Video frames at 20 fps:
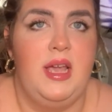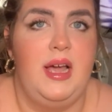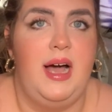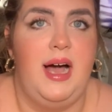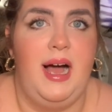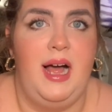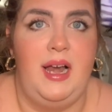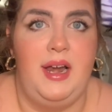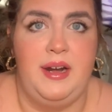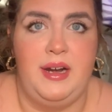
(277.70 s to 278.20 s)

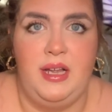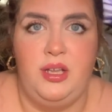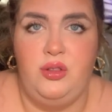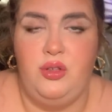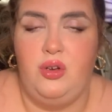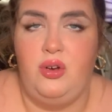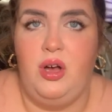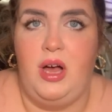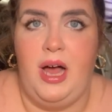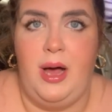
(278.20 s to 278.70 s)
Al
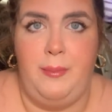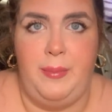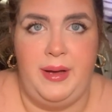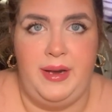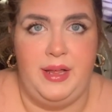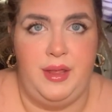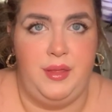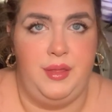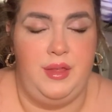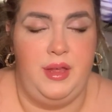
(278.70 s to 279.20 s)
rato
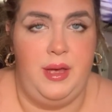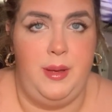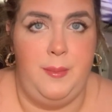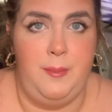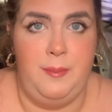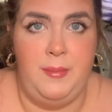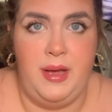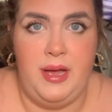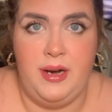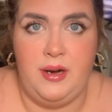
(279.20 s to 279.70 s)
aparece
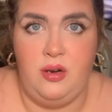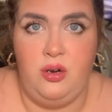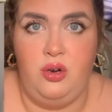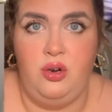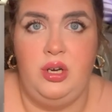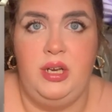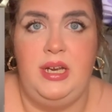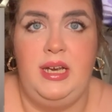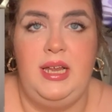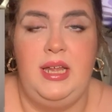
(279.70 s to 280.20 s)

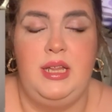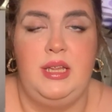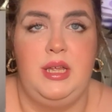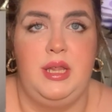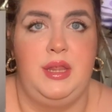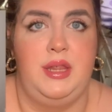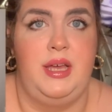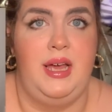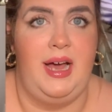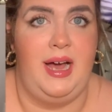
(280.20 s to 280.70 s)
Marlon y le
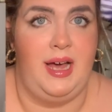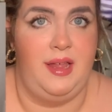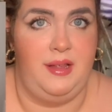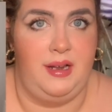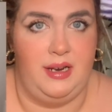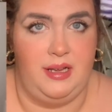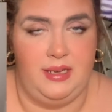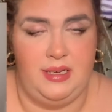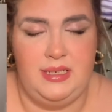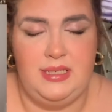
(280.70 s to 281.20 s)
dice a
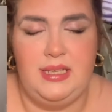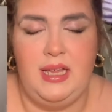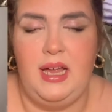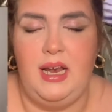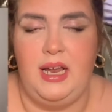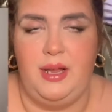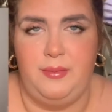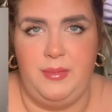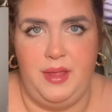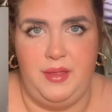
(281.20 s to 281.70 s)
Dalgisa, a
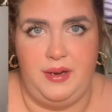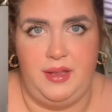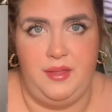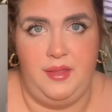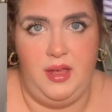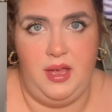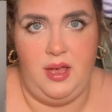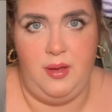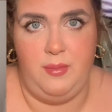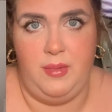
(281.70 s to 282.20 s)
la madre
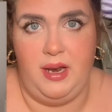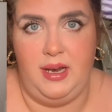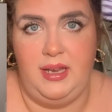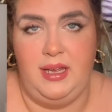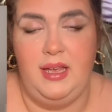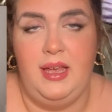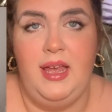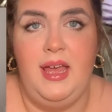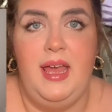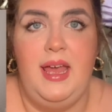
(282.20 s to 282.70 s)
de
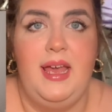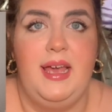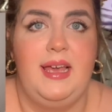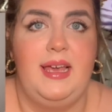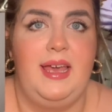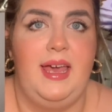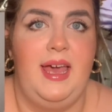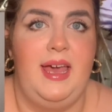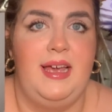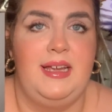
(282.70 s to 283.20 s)
Emily,
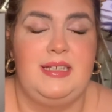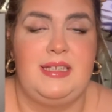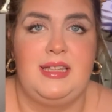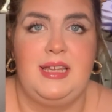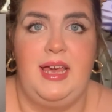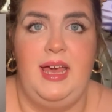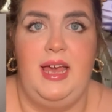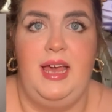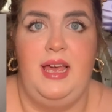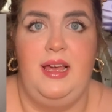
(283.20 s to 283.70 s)
que es
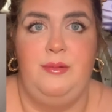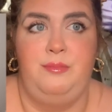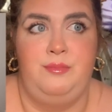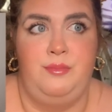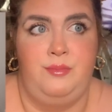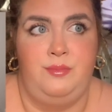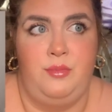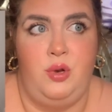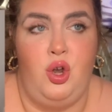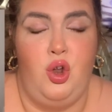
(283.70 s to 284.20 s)
que
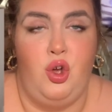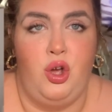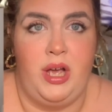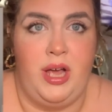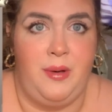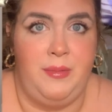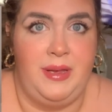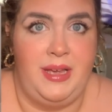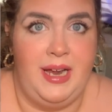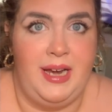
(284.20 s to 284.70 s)
mm, lo que
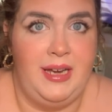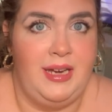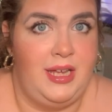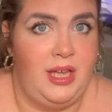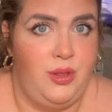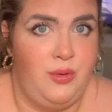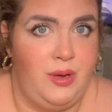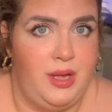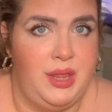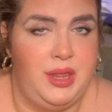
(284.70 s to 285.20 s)
habían
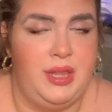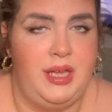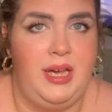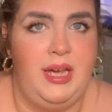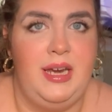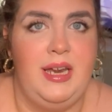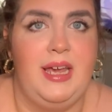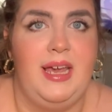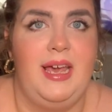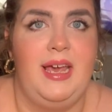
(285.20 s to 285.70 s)
ido a
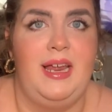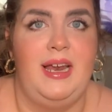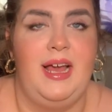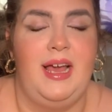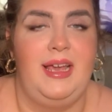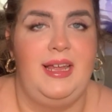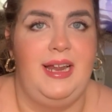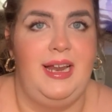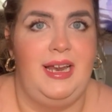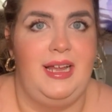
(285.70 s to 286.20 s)
hacer era
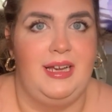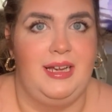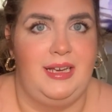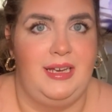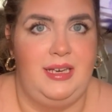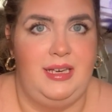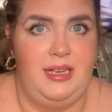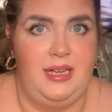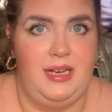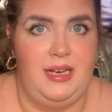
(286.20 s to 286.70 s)
ir a la
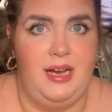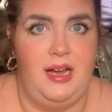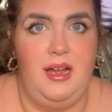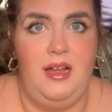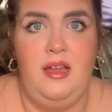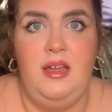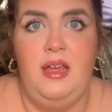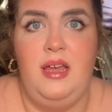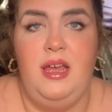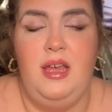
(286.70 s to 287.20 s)

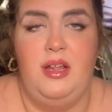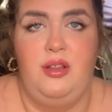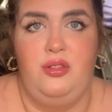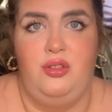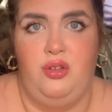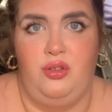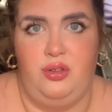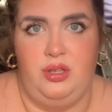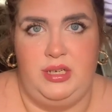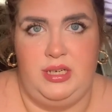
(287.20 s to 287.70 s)
clínica
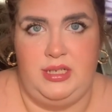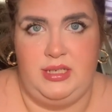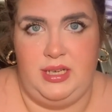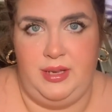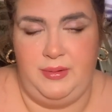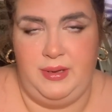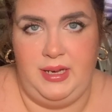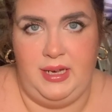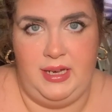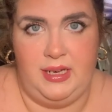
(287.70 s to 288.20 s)
donde se
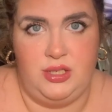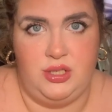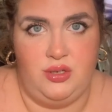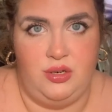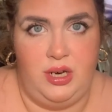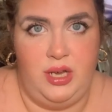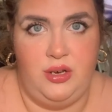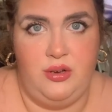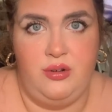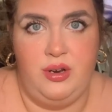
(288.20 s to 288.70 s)
había hecho
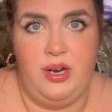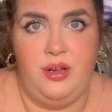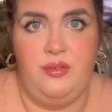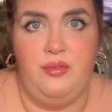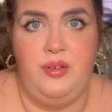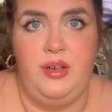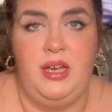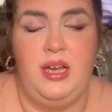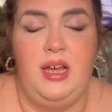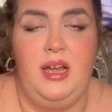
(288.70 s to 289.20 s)
la
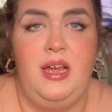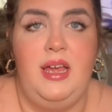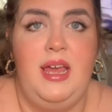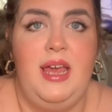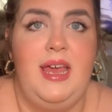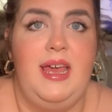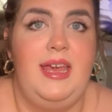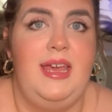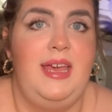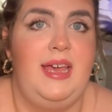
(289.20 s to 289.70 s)
ecografía
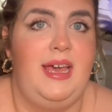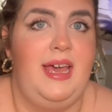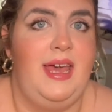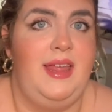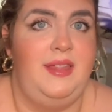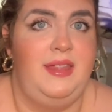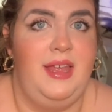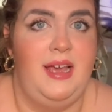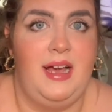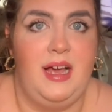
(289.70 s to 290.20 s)
y que
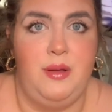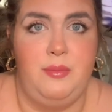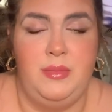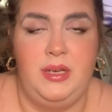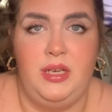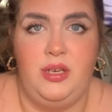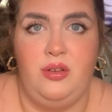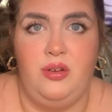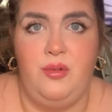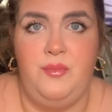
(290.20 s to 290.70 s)
de
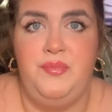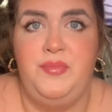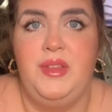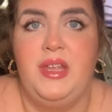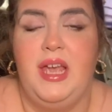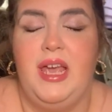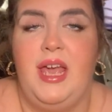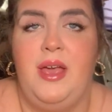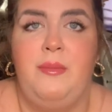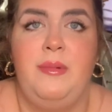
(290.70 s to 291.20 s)
camino
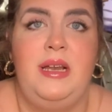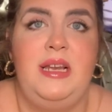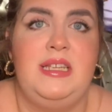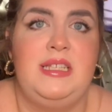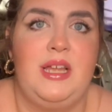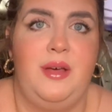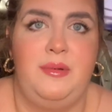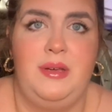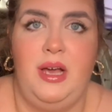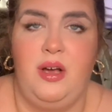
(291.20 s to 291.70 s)
Emily
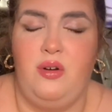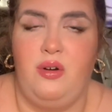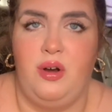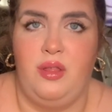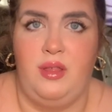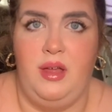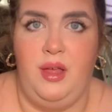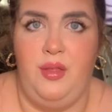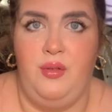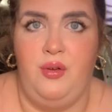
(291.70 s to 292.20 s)
se había
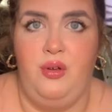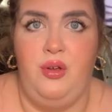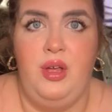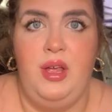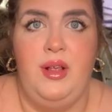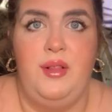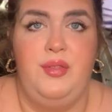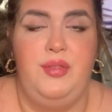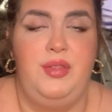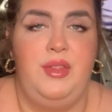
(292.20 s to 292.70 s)
acordado
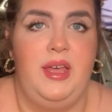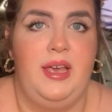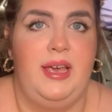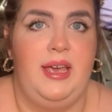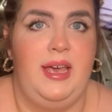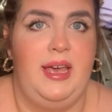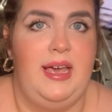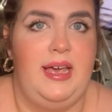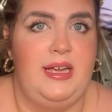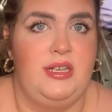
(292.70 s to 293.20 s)
de
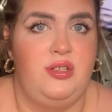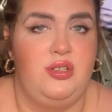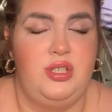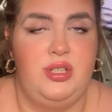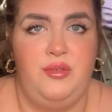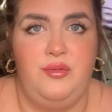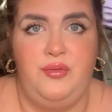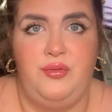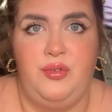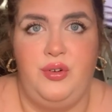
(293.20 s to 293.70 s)
que esos
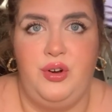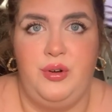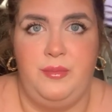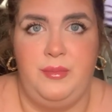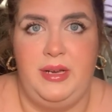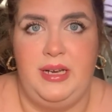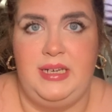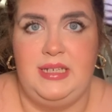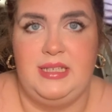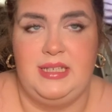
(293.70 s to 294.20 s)

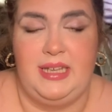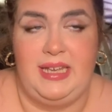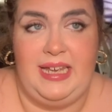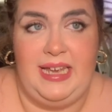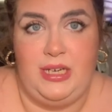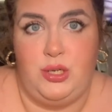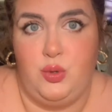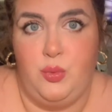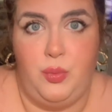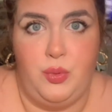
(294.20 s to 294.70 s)
informes
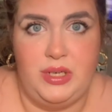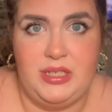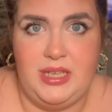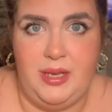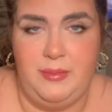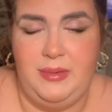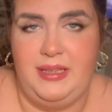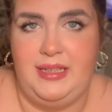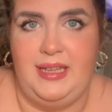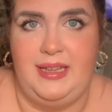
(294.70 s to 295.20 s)
que
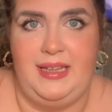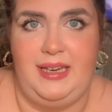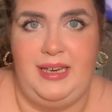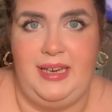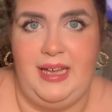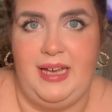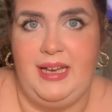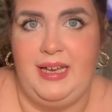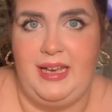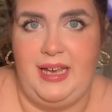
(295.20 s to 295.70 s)
supuestamente
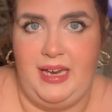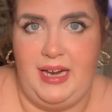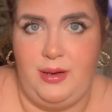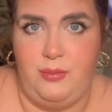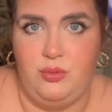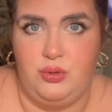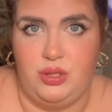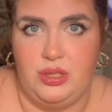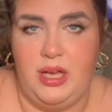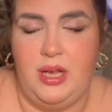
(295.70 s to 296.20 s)
tenían que ir a
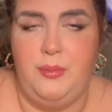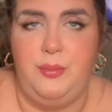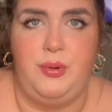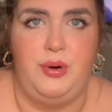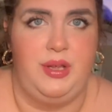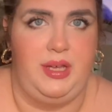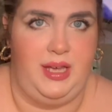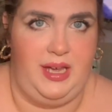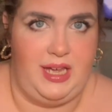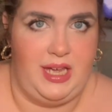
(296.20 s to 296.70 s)
buscar
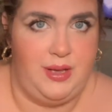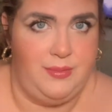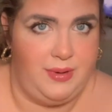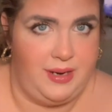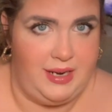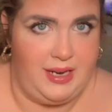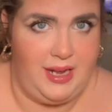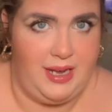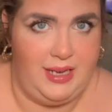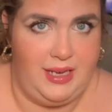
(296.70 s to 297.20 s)
porque
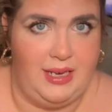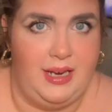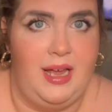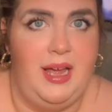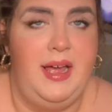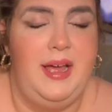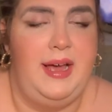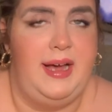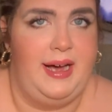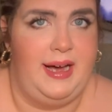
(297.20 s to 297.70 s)
iban a ir
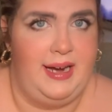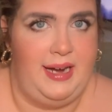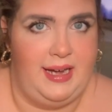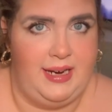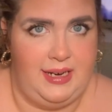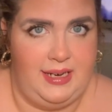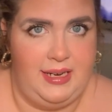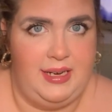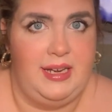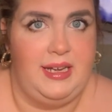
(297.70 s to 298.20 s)
a la
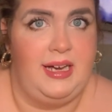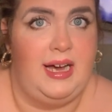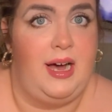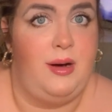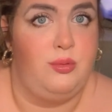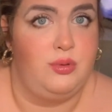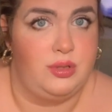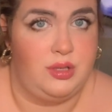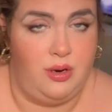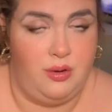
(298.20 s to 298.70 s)
clínica a
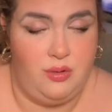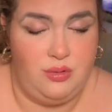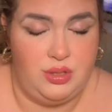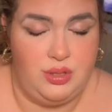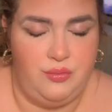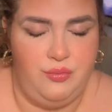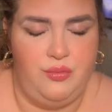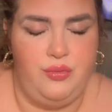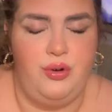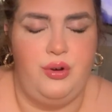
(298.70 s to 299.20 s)
buscar unos
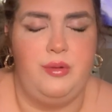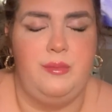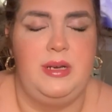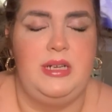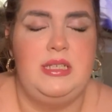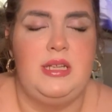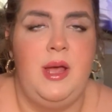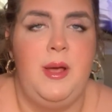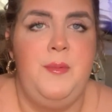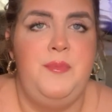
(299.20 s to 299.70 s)
informes,